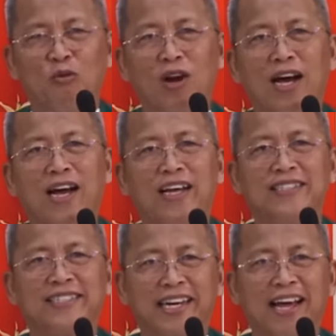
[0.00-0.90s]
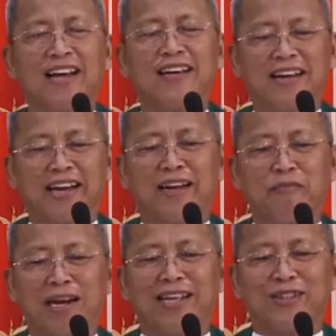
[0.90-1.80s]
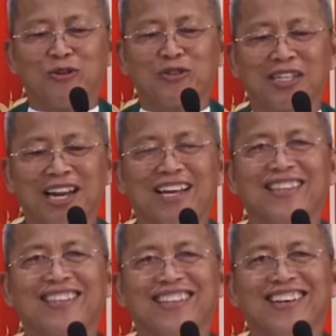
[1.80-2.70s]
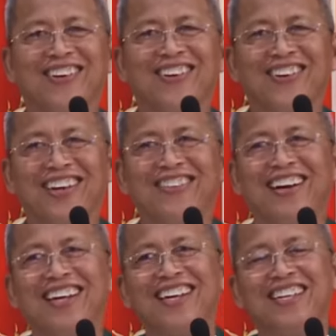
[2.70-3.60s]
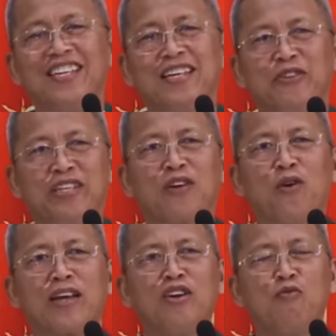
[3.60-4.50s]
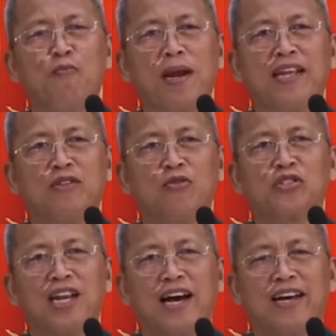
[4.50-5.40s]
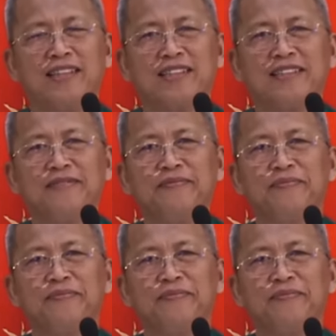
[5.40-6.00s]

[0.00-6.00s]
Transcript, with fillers: bulahan sila nga namalit og slat. Oh, di ba? Unyag, wag mo palit og slat,